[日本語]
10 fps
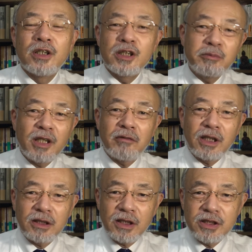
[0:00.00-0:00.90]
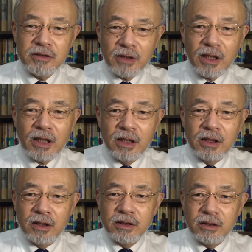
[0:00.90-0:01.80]
今私は
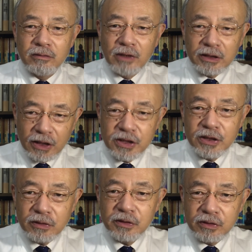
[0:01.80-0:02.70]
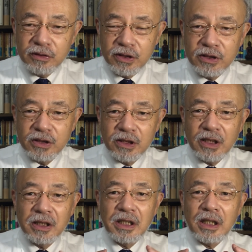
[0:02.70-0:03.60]
私という実
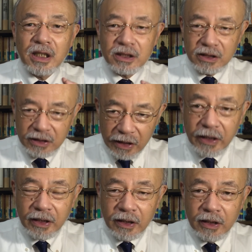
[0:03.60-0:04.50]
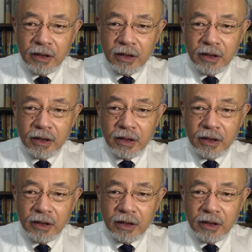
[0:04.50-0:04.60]
在があって、